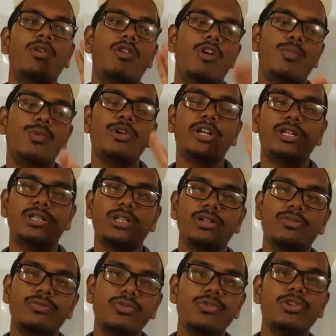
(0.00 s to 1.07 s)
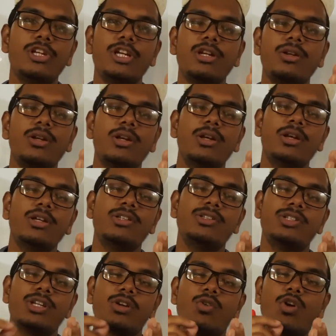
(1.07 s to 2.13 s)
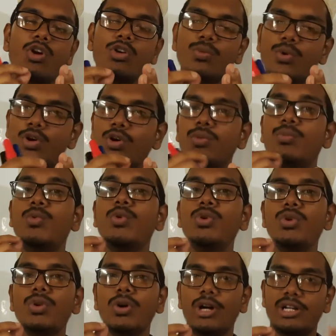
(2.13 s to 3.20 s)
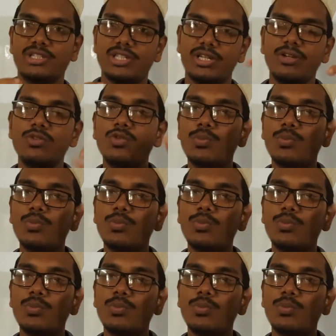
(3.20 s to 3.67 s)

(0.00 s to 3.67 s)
অপর একটা ফুলের যে গর্ভমুণ্ড আছে